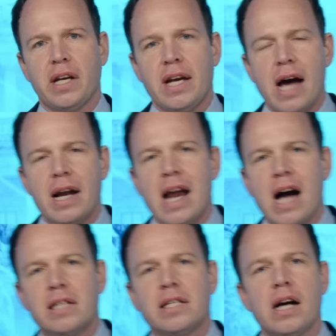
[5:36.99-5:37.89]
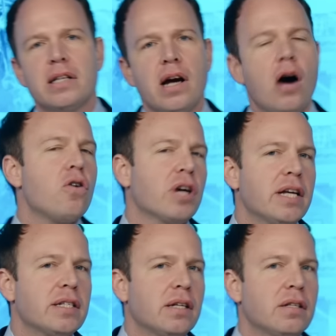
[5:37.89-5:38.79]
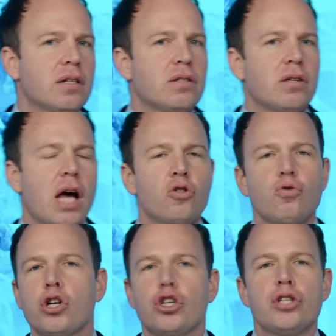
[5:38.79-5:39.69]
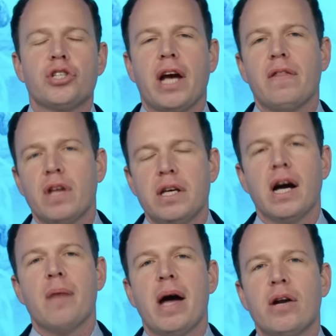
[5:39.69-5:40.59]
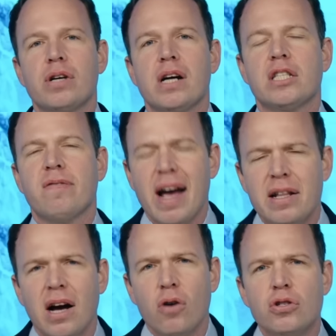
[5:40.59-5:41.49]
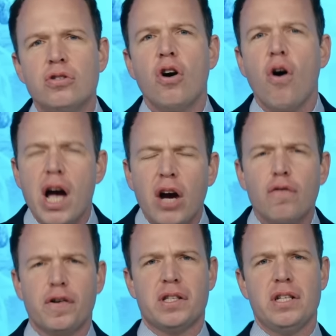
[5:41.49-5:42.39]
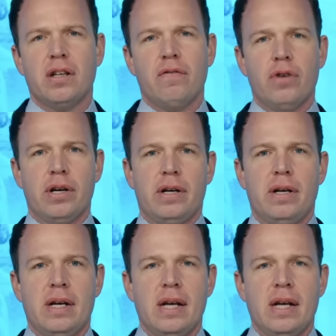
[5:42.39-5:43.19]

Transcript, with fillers: Ricarda Lang sagte auch gestern, dass ein Durchschnittsrentner ihrer Meinung nach 2000 Euro verdienen würde.